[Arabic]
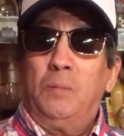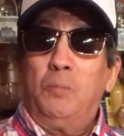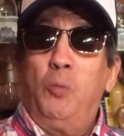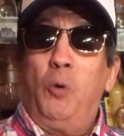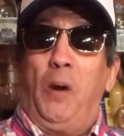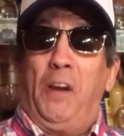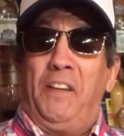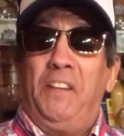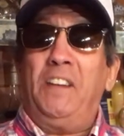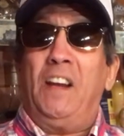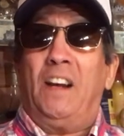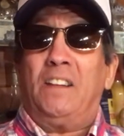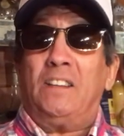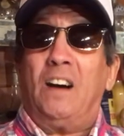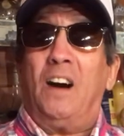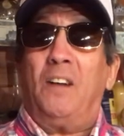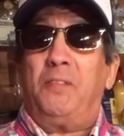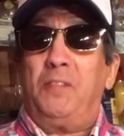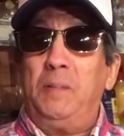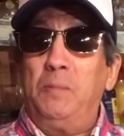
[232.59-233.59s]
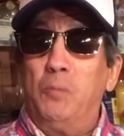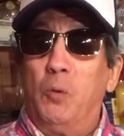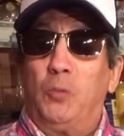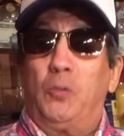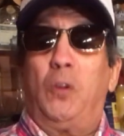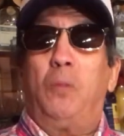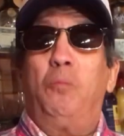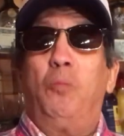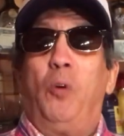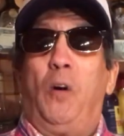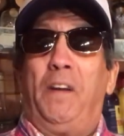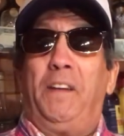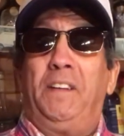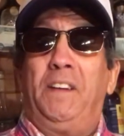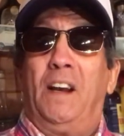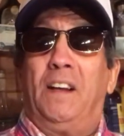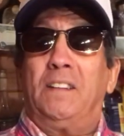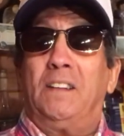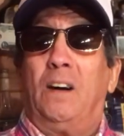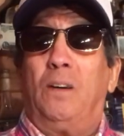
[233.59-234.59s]
معينه في مدن
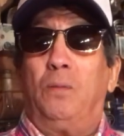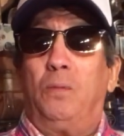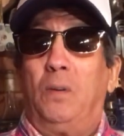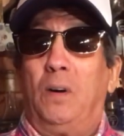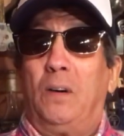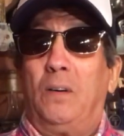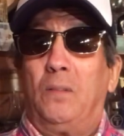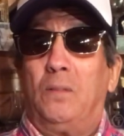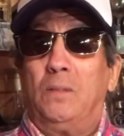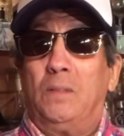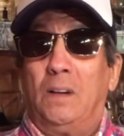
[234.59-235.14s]
معينه و...